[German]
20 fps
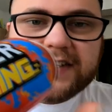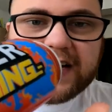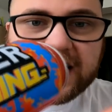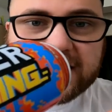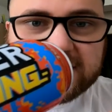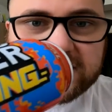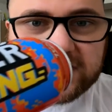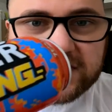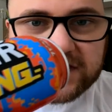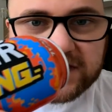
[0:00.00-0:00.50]

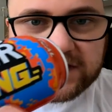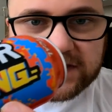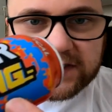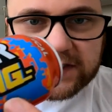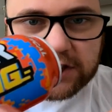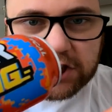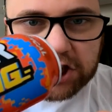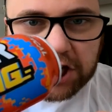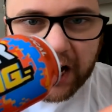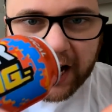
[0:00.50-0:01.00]
Das
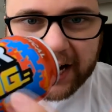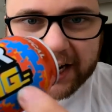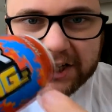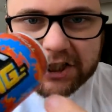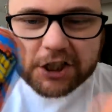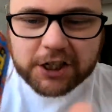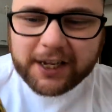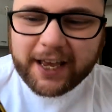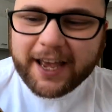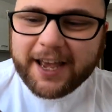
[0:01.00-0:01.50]
ist die
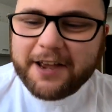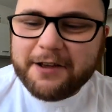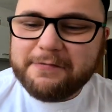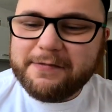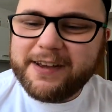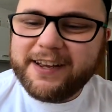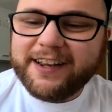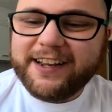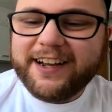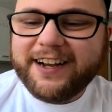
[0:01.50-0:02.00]
Charge
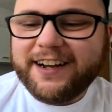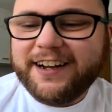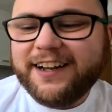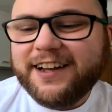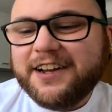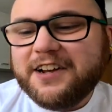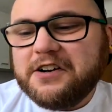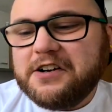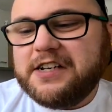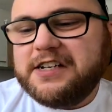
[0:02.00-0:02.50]
Gaming,
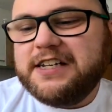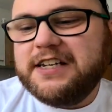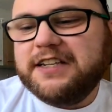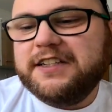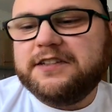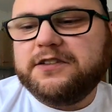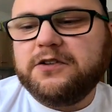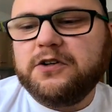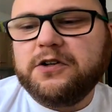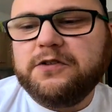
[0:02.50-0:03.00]
ja. Und
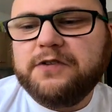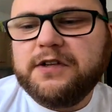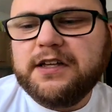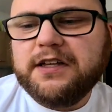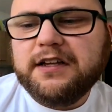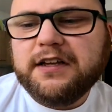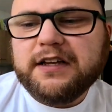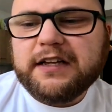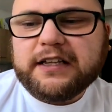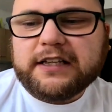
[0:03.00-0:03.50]
hier ist
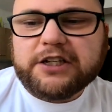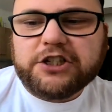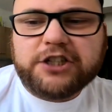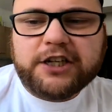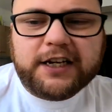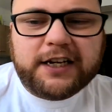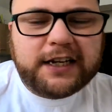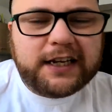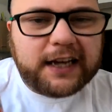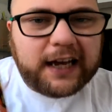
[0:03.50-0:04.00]
irgendwie, da
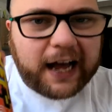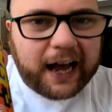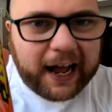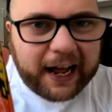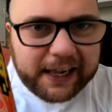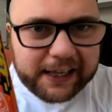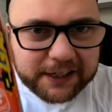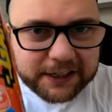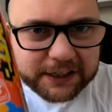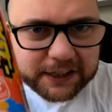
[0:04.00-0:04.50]
steht
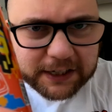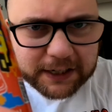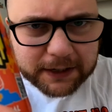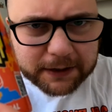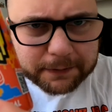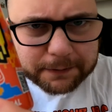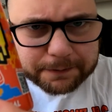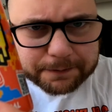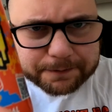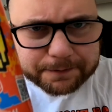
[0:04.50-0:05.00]

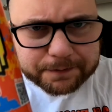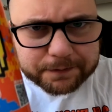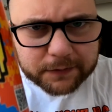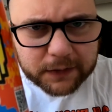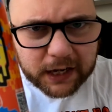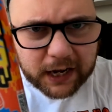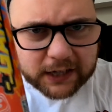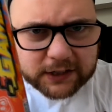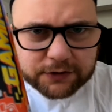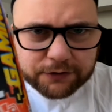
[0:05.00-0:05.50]
Aldi.
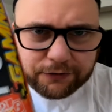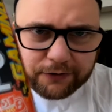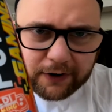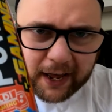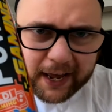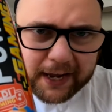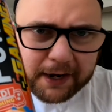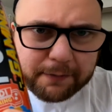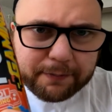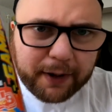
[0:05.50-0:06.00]
Also
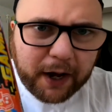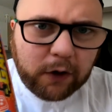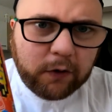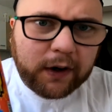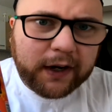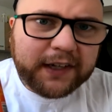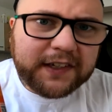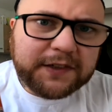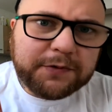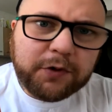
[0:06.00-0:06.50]
Flying
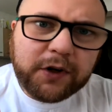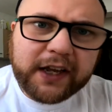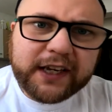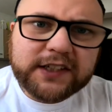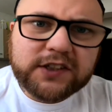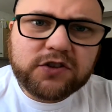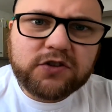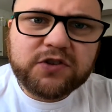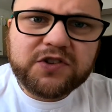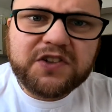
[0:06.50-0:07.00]
Power ist wohl
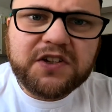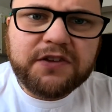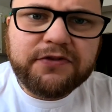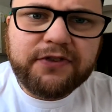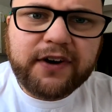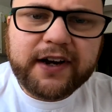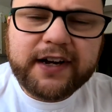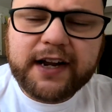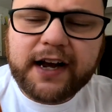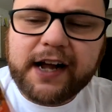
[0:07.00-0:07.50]

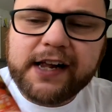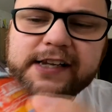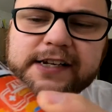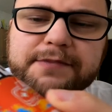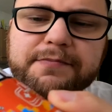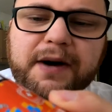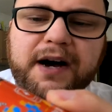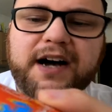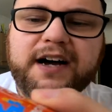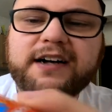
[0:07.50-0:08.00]
exklusiv eine
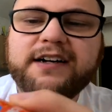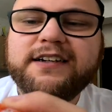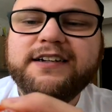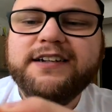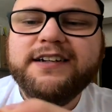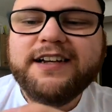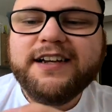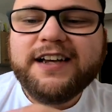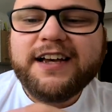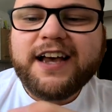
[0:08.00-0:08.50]

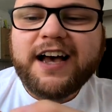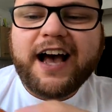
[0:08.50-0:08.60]
Aldi-Marke.